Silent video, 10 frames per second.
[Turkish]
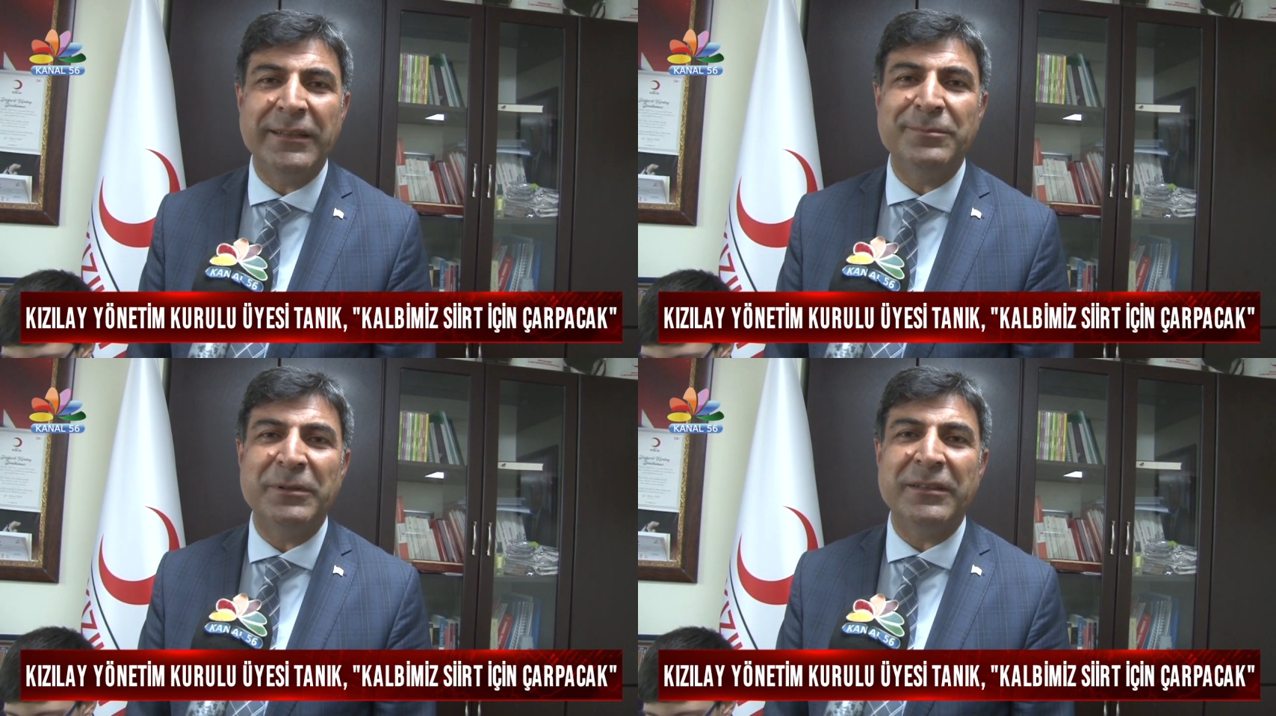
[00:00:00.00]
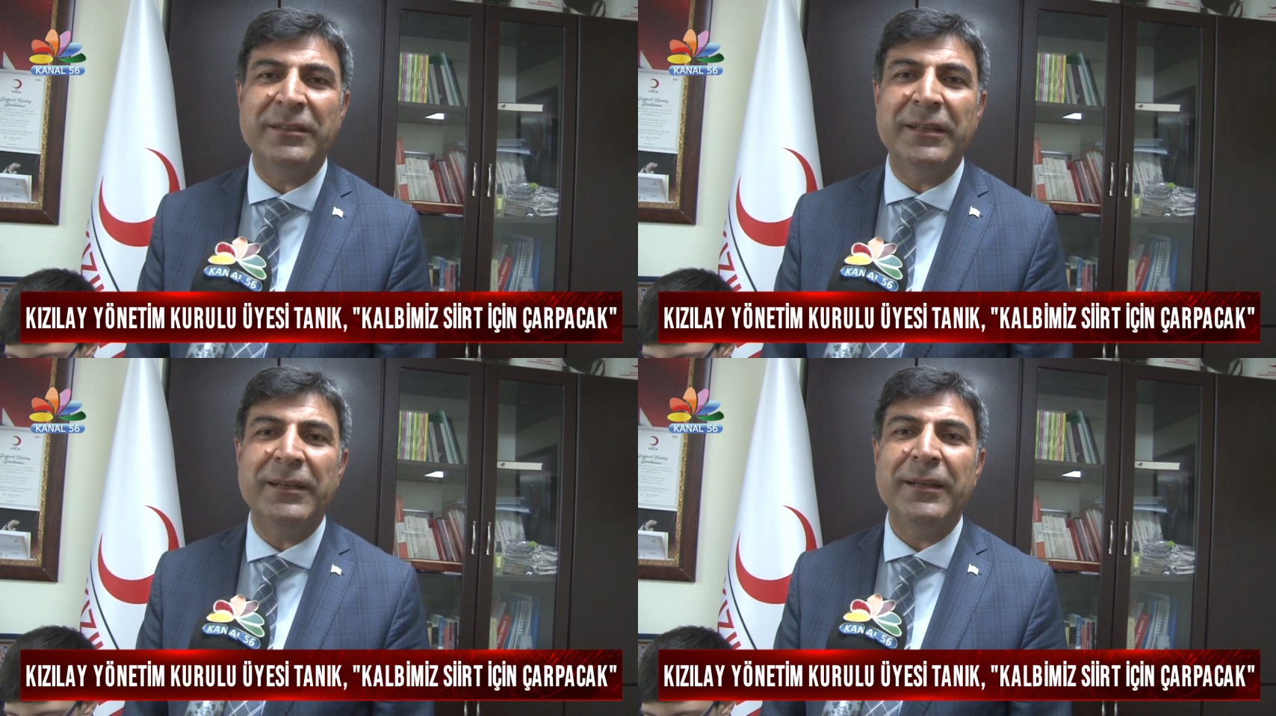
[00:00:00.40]

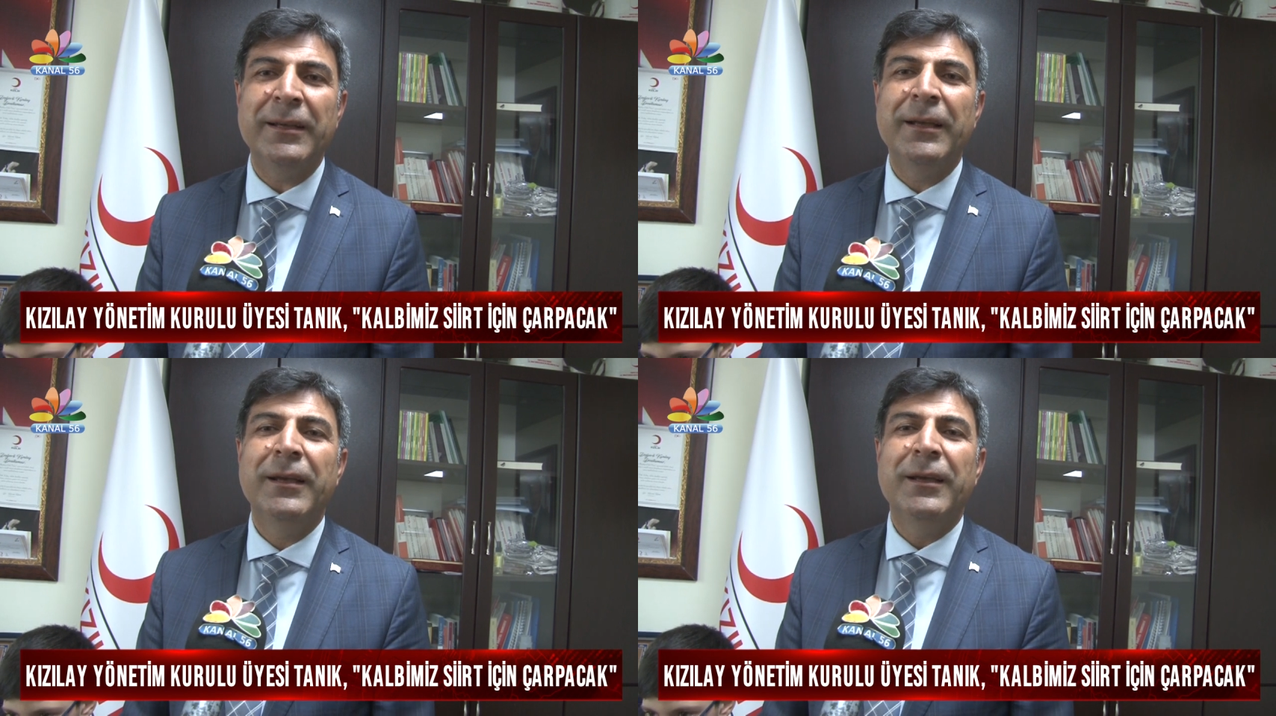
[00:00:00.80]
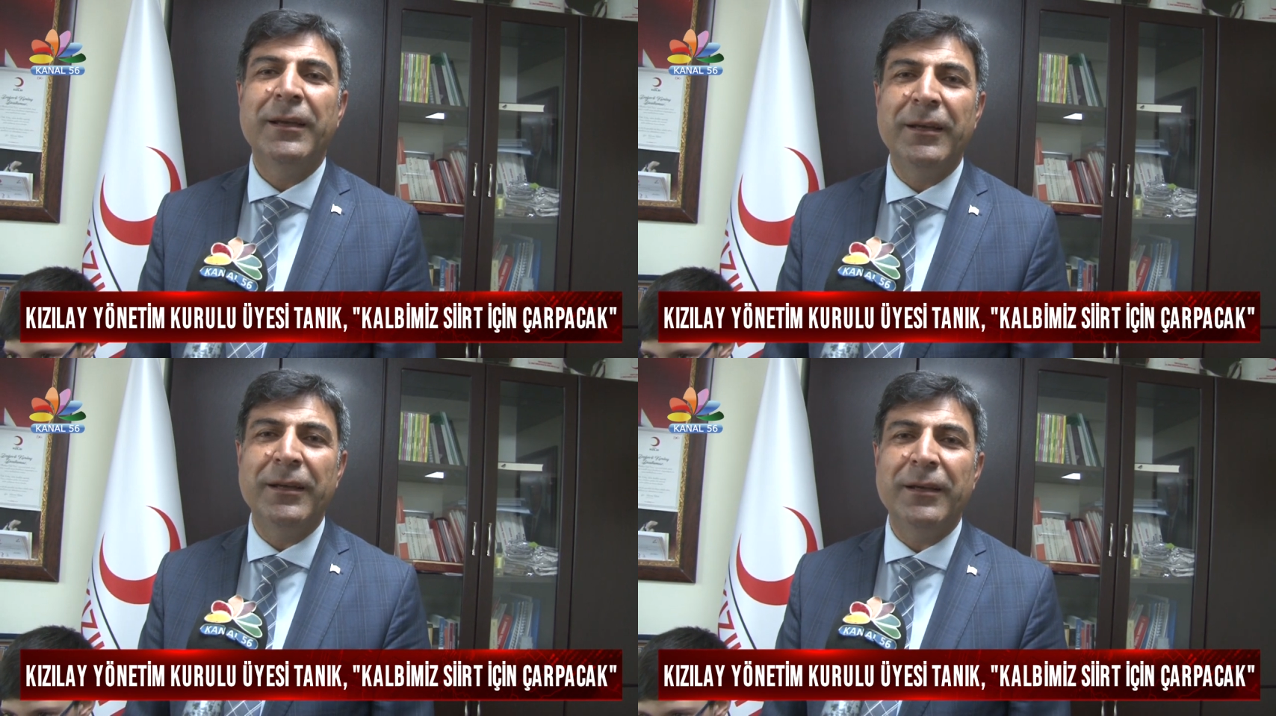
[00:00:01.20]
hizmetinde
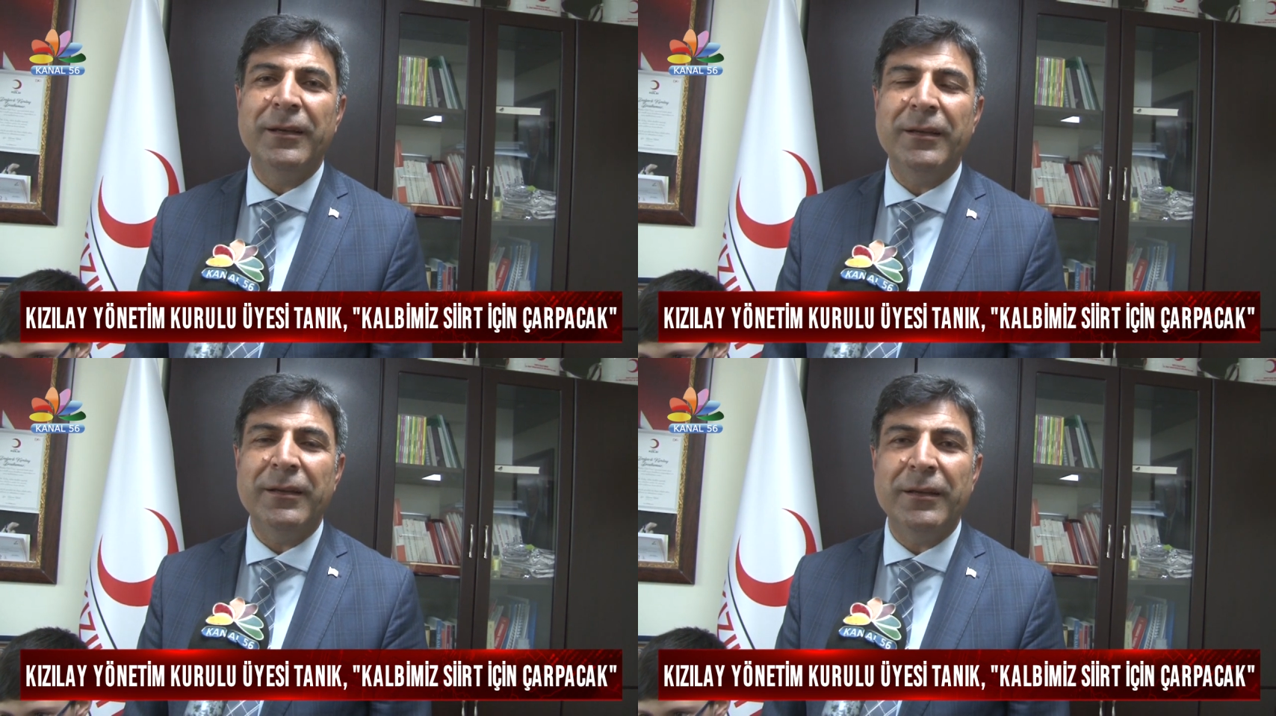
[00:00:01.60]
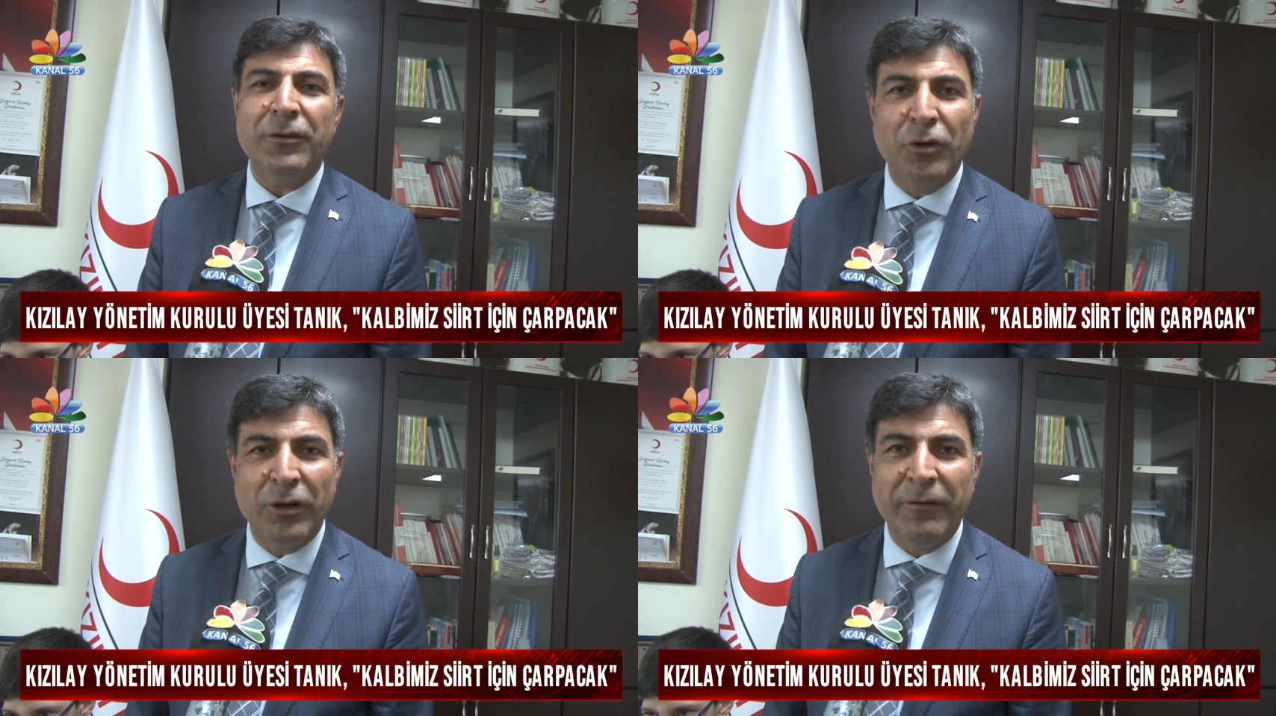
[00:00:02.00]

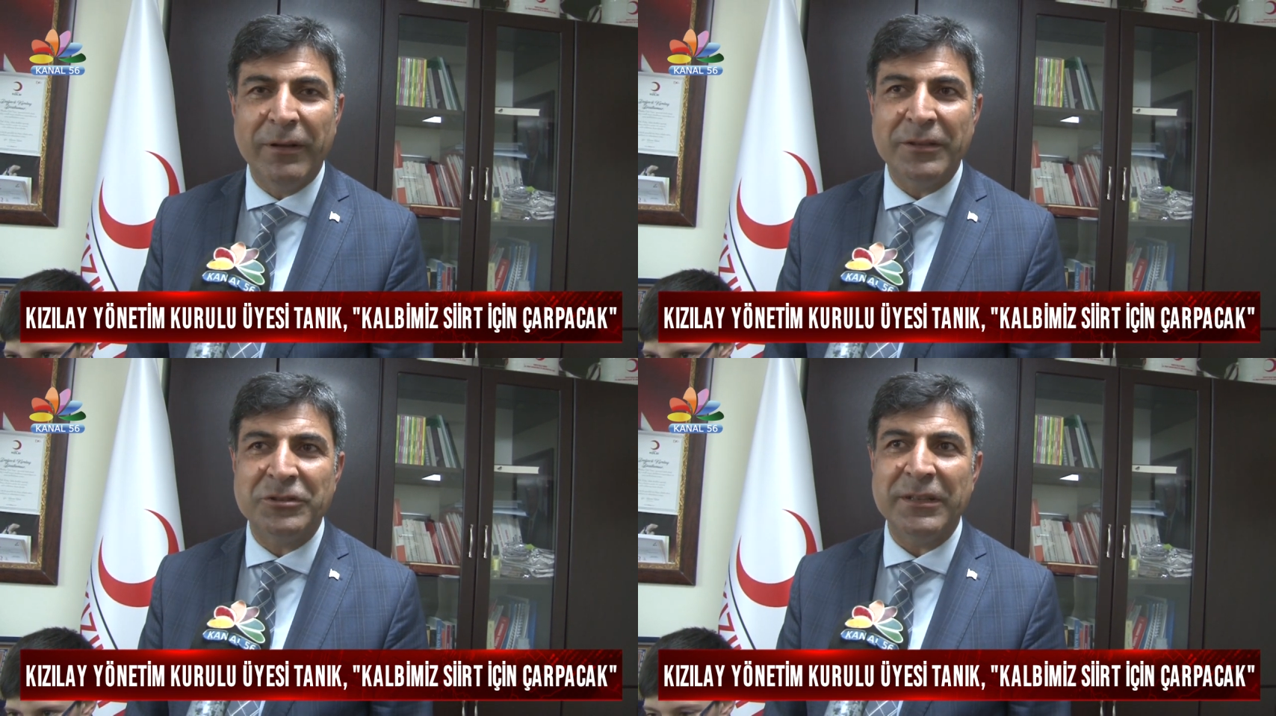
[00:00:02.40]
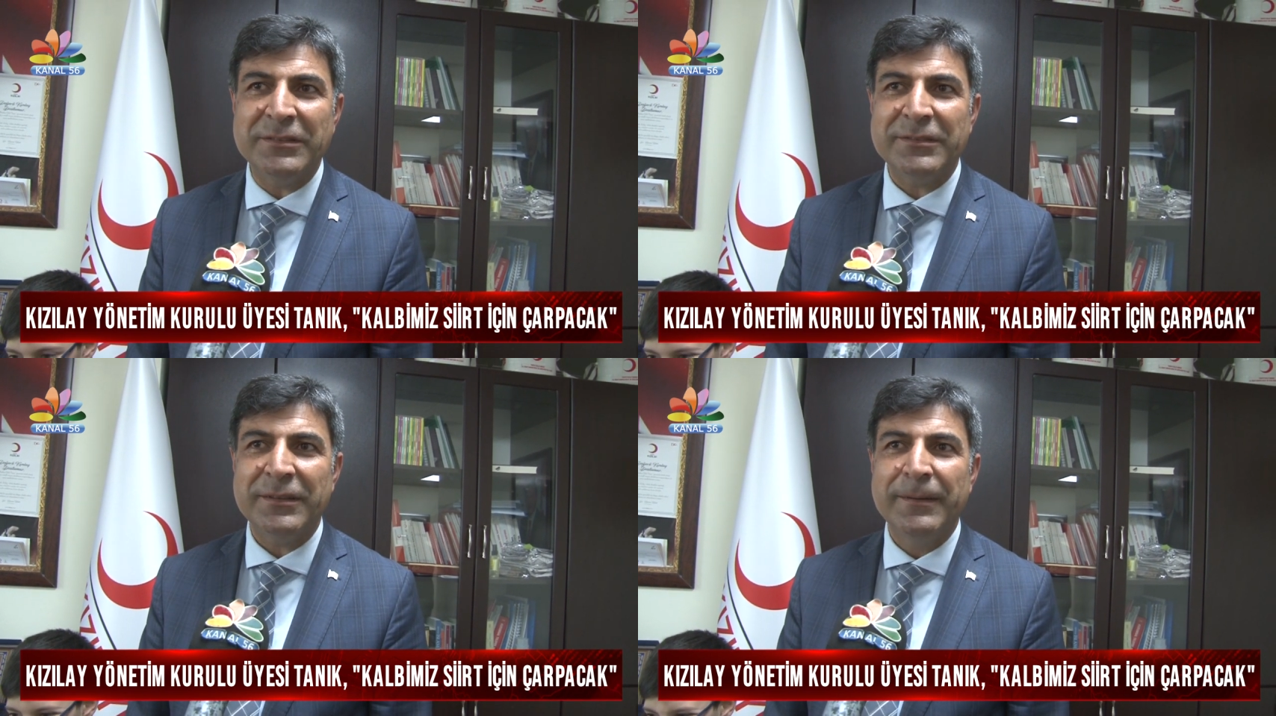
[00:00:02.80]
görev
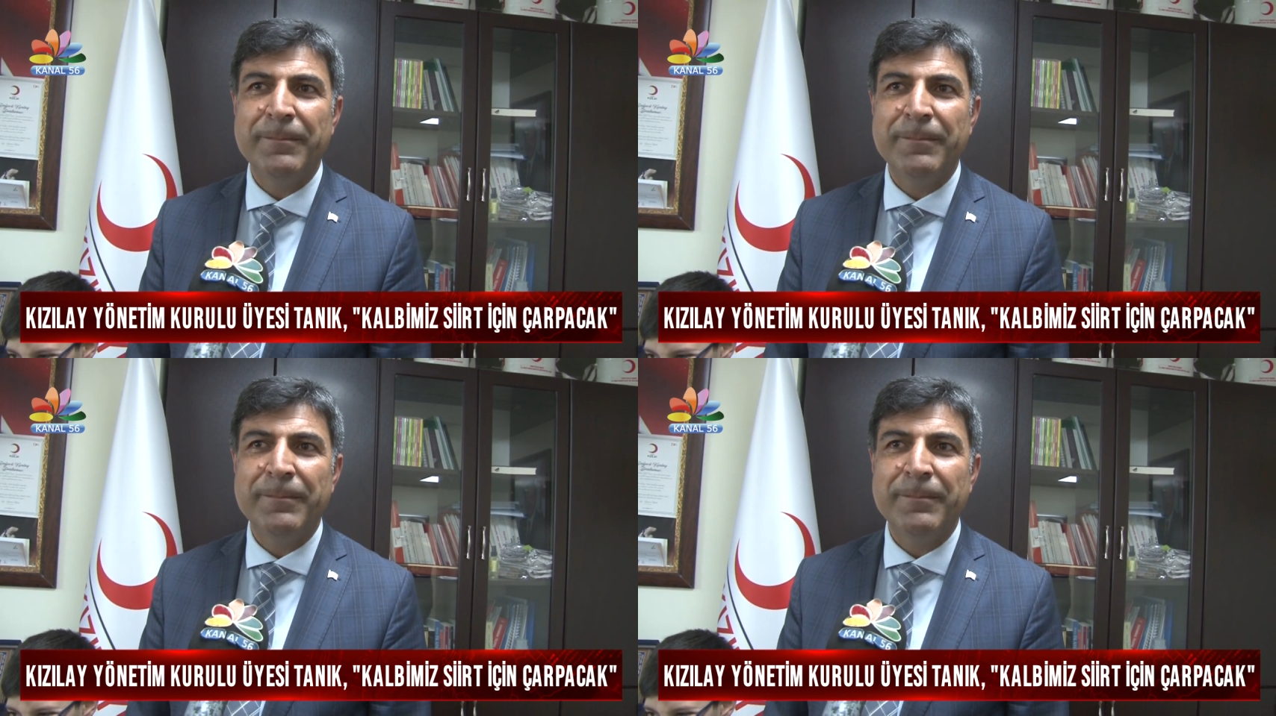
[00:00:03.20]
alacağız.